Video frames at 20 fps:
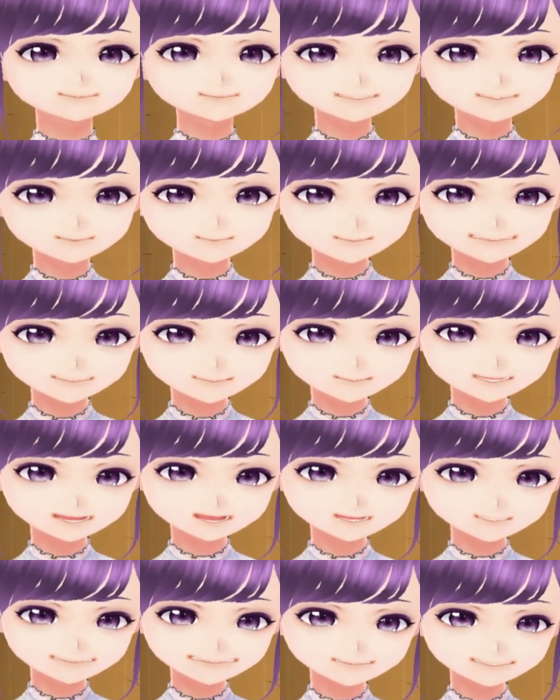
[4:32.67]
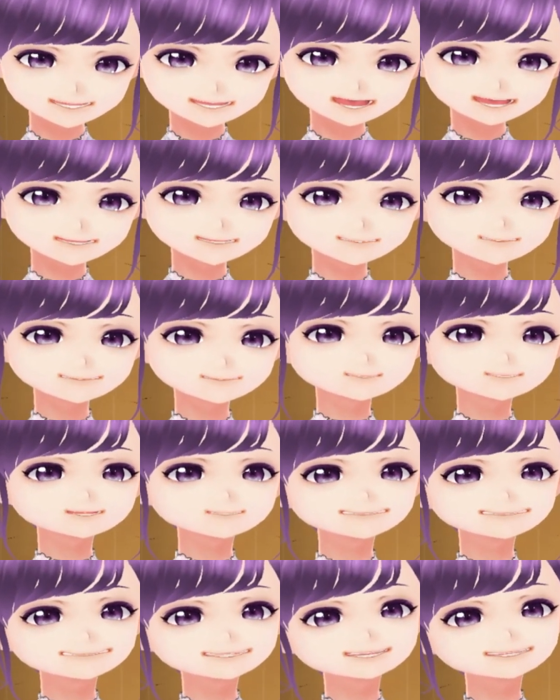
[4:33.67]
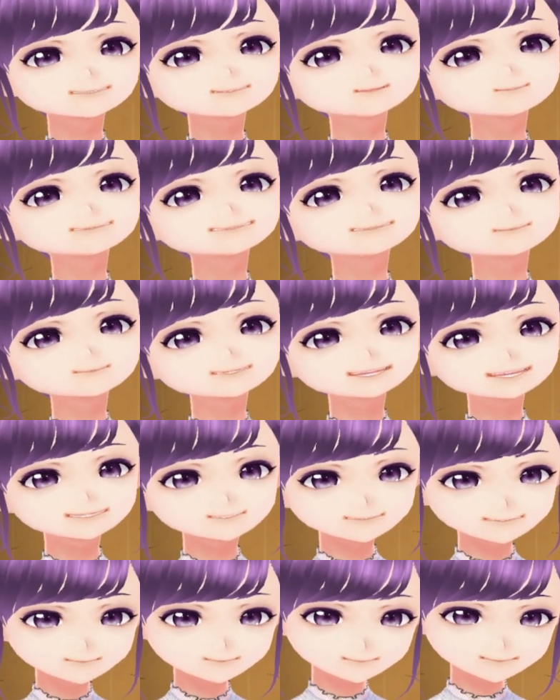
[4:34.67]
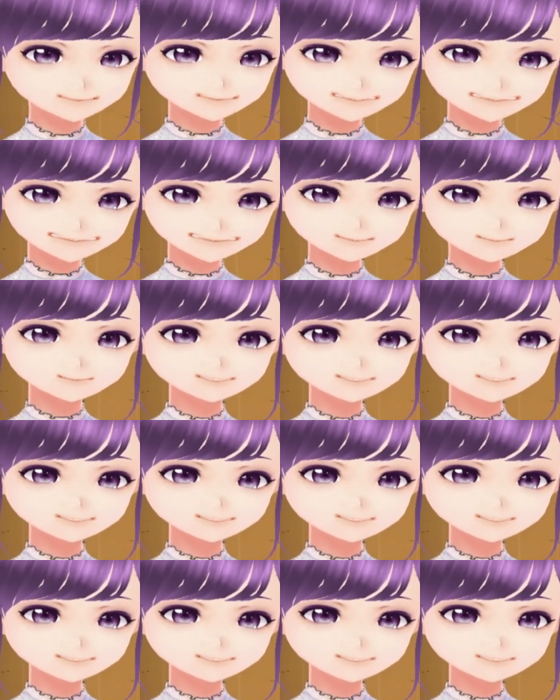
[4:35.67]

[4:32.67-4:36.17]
嘘みたいに元気元気。